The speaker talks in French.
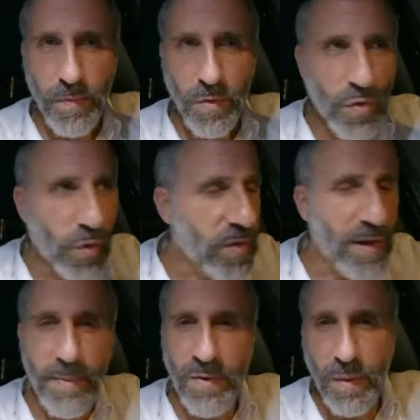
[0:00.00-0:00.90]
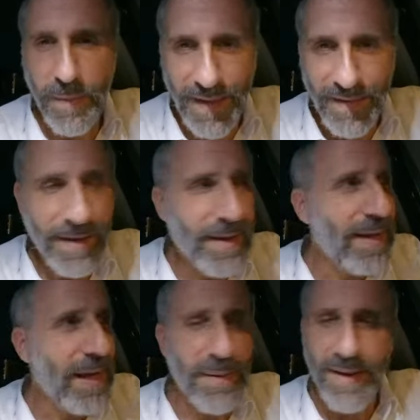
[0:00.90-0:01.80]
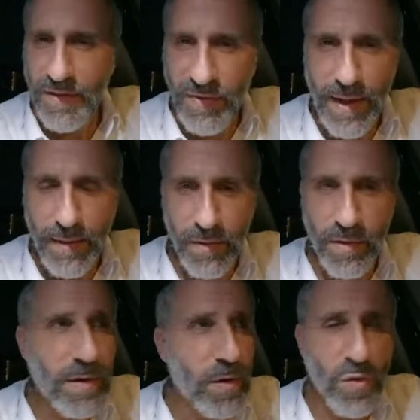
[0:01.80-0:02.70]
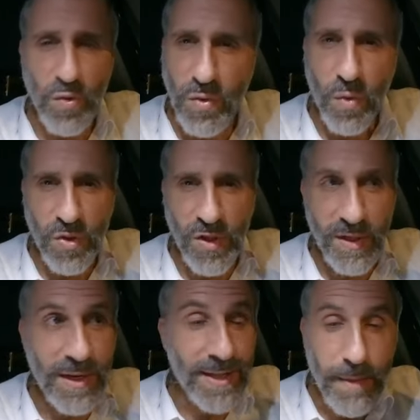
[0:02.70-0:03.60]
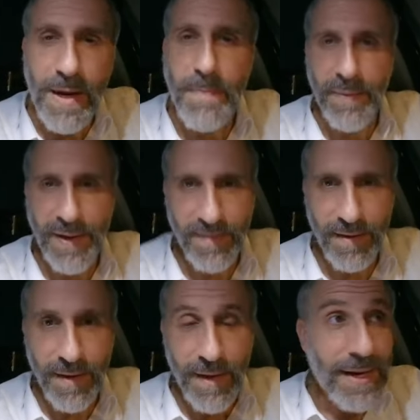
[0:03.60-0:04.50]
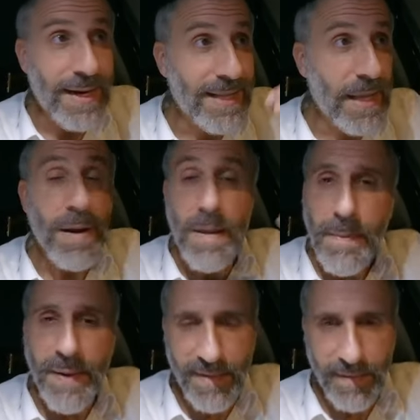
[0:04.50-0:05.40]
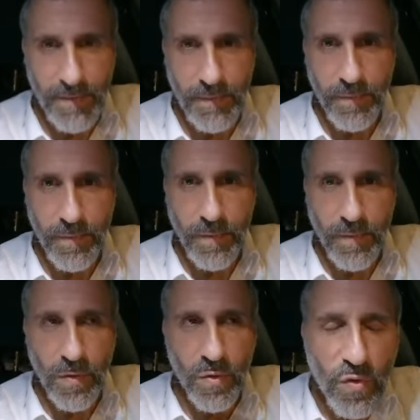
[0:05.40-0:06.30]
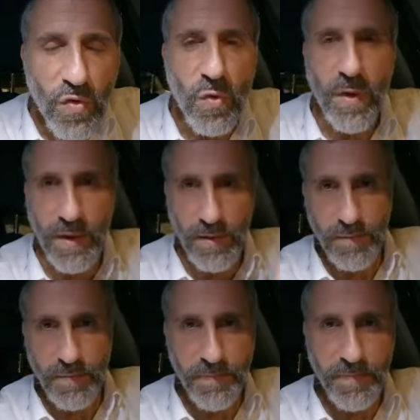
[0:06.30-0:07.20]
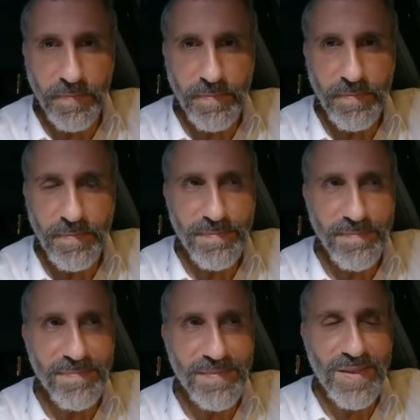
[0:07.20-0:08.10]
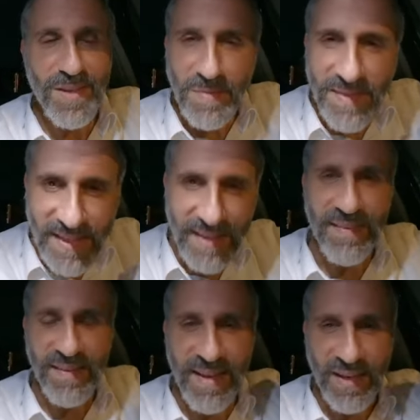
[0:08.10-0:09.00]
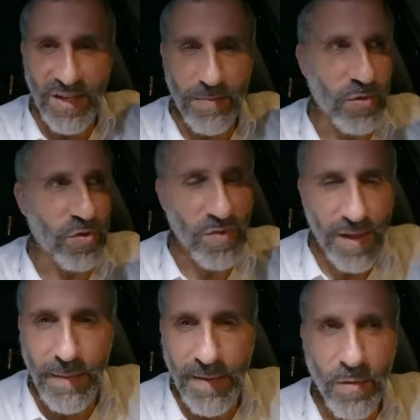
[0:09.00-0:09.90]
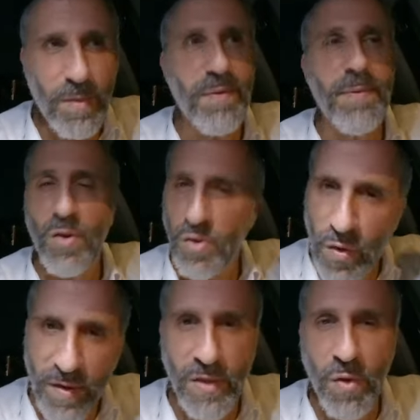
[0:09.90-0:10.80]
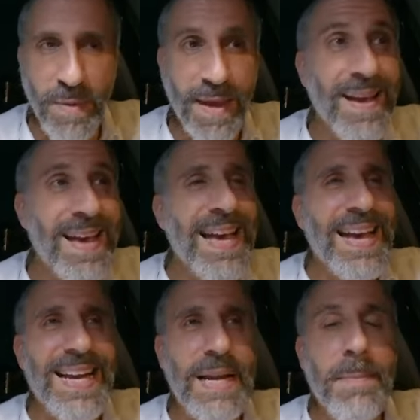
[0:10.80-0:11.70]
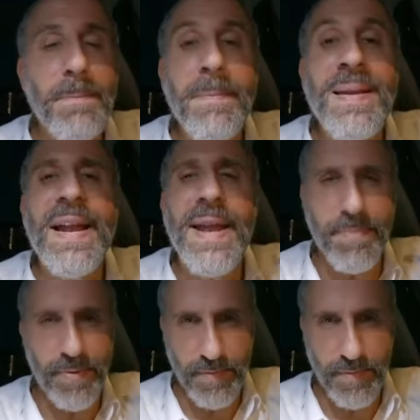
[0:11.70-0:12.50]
Tu rentres à la maison après la, après la tfila, le soir de Rosh la table elle n'est pas prête. La table elle n'est pas prête. Tu souris. Comme ça, t'as décidé Hachem que je rentre à la maison, ma femme elle est encore en train de dormir, elle a même pas mis la nappe.